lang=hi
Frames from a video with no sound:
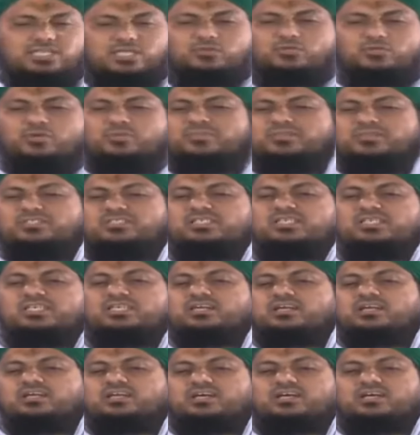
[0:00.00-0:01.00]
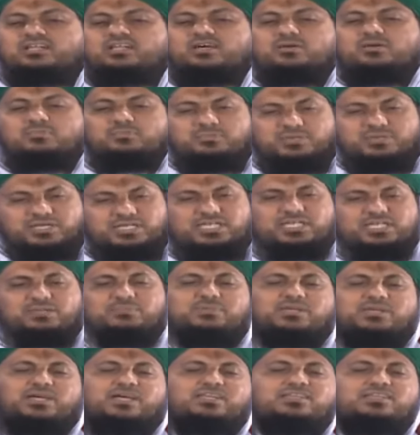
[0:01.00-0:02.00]
हुई मछली का खाना बड़ी
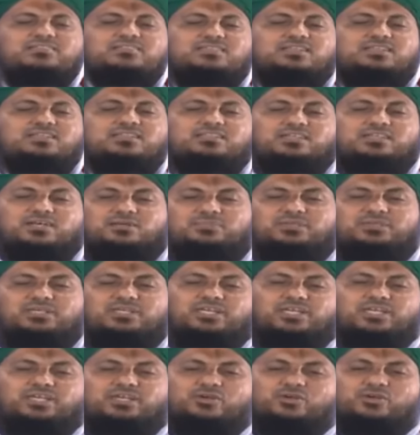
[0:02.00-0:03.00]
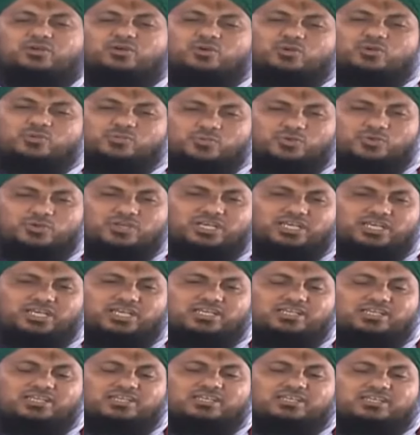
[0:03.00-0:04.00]
ही प्यारी इसकी ताबीर है अच्छा। और वो
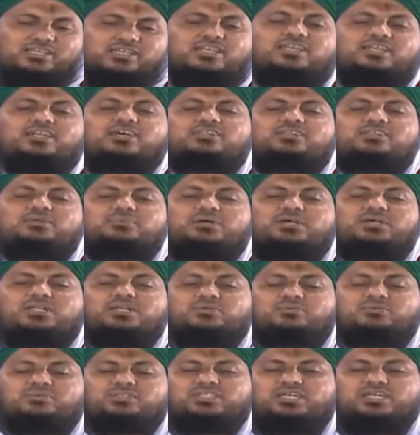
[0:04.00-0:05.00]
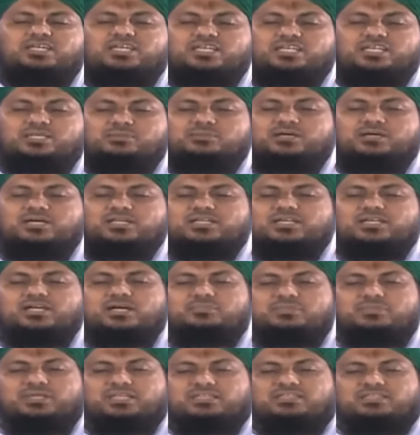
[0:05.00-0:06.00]
है कि अल्लाह तबारक व ताली की
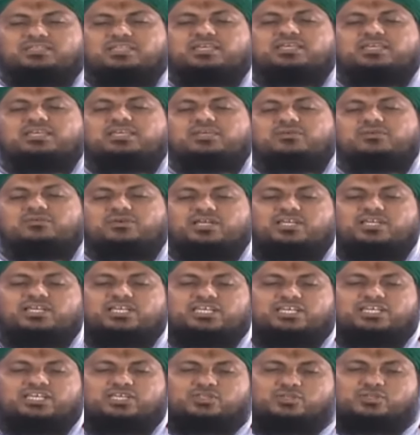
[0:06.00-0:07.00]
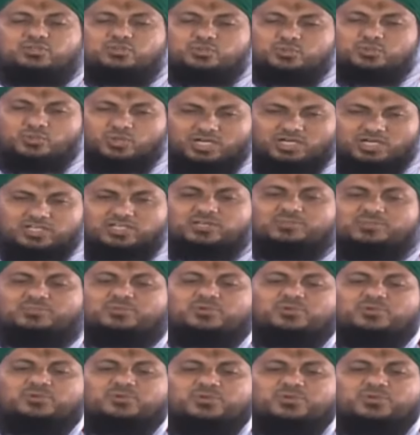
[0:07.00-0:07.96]
बारगाह में देखने वाले की दुआ कबूल हो